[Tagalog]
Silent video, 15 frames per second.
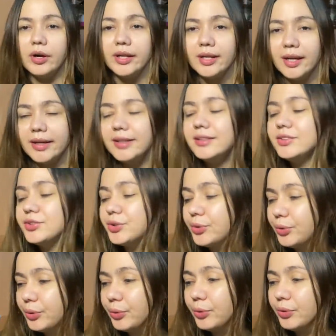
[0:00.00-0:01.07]
guys,
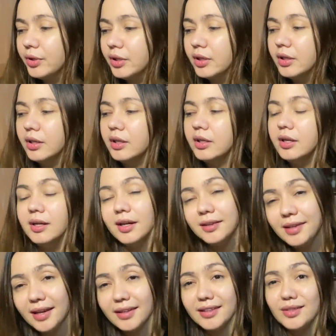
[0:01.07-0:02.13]
so,
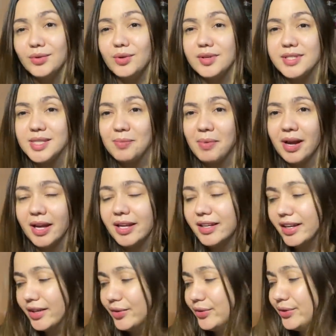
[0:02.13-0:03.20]
kadarating ko lang sa bahay
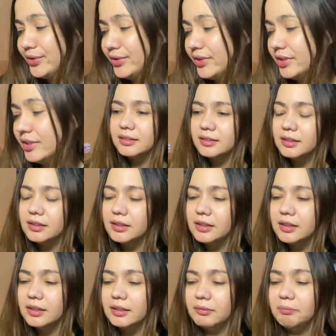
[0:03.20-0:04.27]
ngayon.
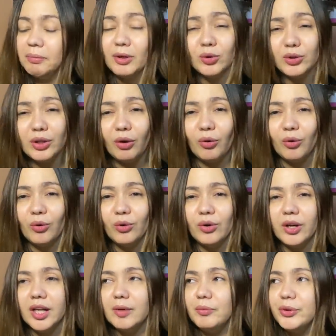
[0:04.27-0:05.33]
Pagod ako,
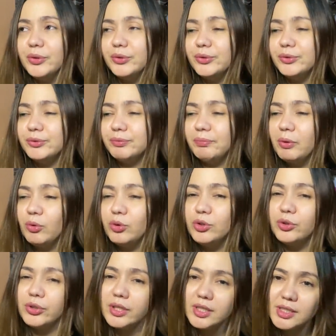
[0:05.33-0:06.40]
alam mo yung pagod
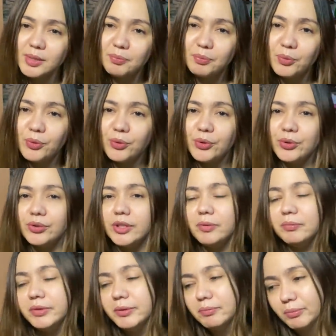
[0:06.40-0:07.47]
yung isip mo, yung
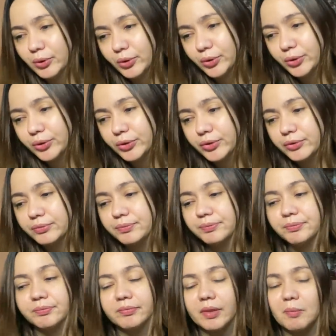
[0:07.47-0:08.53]
dibdib mo.
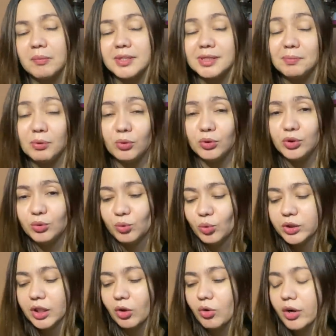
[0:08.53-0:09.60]
Basta pagod yung
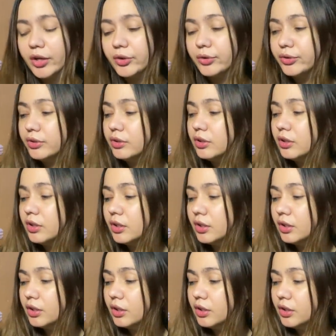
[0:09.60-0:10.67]
utak ko ngayon.
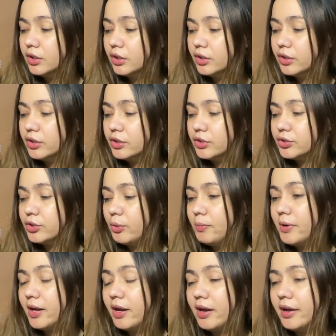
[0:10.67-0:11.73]

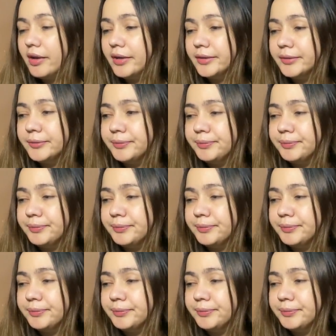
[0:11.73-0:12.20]
Sobrang...